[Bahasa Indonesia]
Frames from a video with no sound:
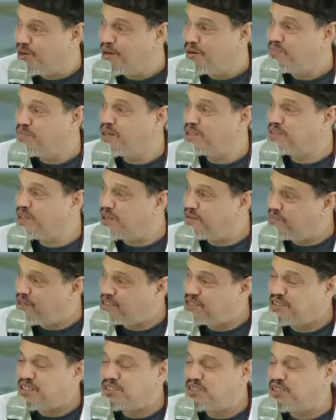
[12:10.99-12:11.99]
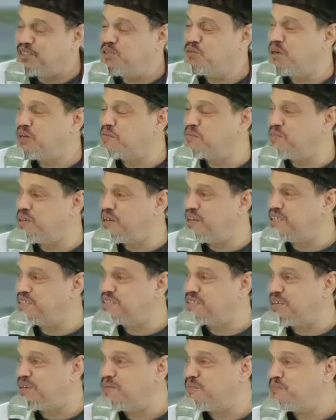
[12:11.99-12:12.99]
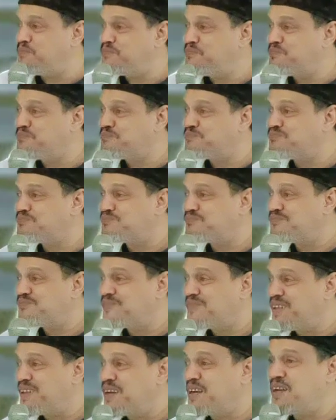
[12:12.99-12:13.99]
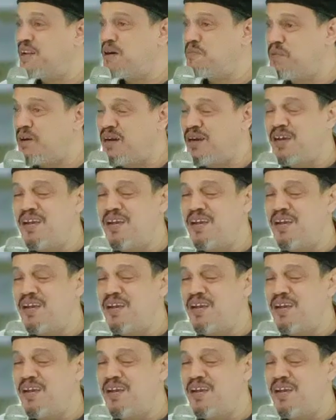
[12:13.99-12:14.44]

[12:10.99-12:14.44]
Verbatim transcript: padahal majelis ini luar biasa Kenapa?